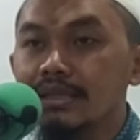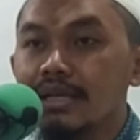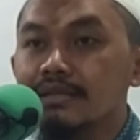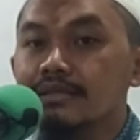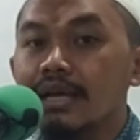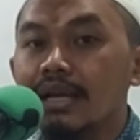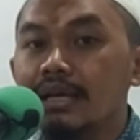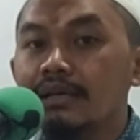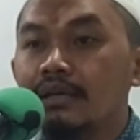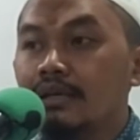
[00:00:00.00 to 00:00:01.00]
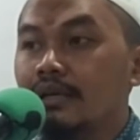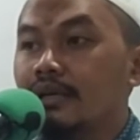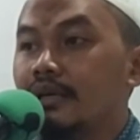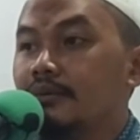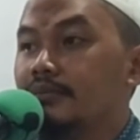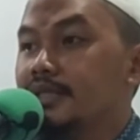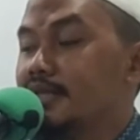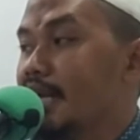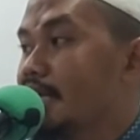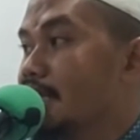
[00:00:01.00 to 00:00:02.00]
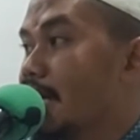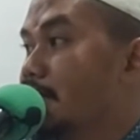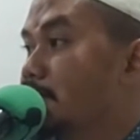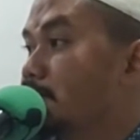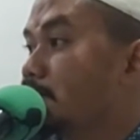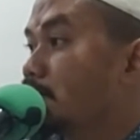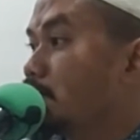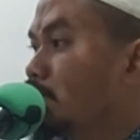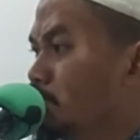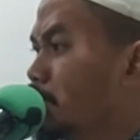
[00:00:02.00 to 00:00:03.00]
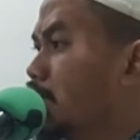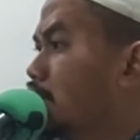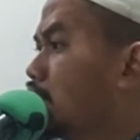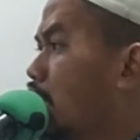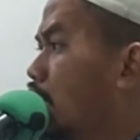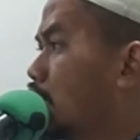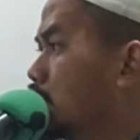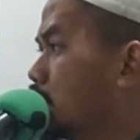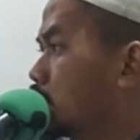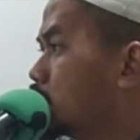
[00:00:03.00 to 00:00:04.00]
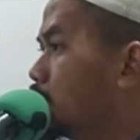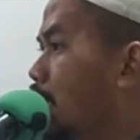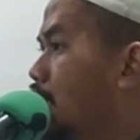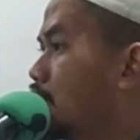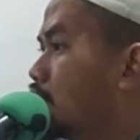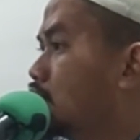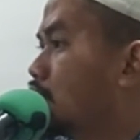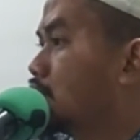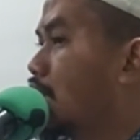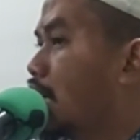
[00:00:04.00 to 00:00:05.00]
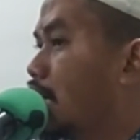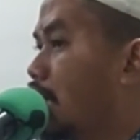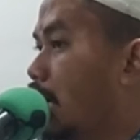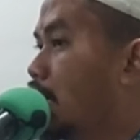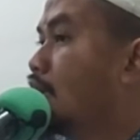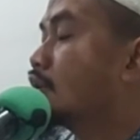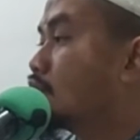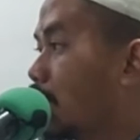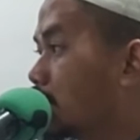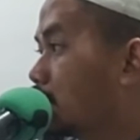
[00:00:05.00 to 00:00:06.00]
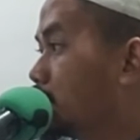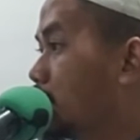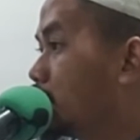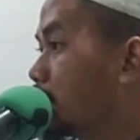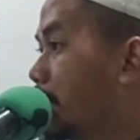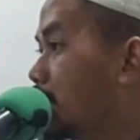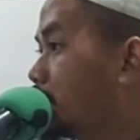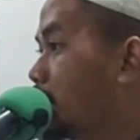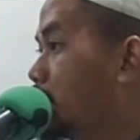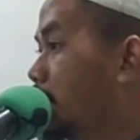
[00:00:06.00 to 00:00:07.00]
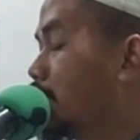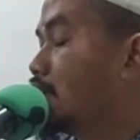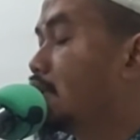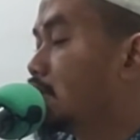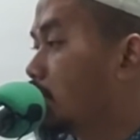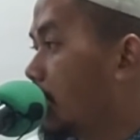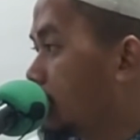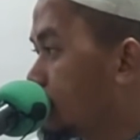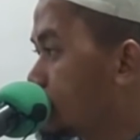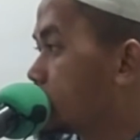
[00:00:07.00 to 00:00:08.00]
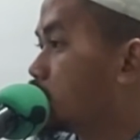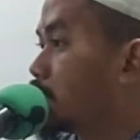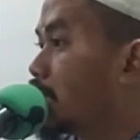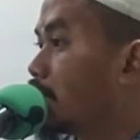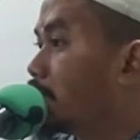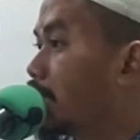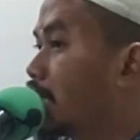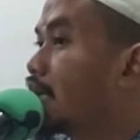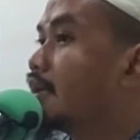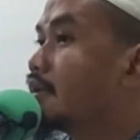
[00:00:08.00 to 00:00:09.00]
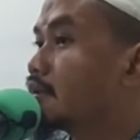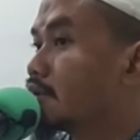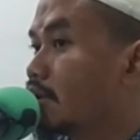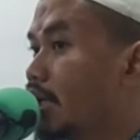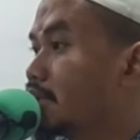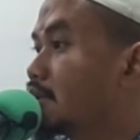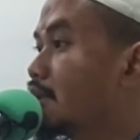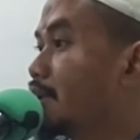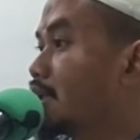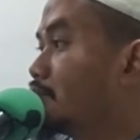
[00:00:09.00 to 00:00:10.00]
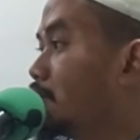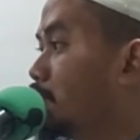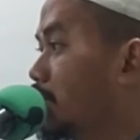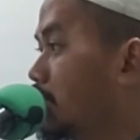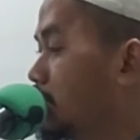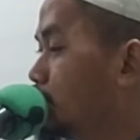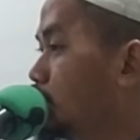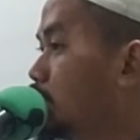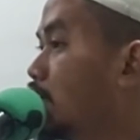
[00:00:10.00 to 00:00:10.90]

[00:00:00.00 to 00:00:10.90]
kita salah uh, menjalankan perintah Allah Subhanahu wa taala. Taat kepada pemimpin itu harus bila mana taat kepada pemimpin itu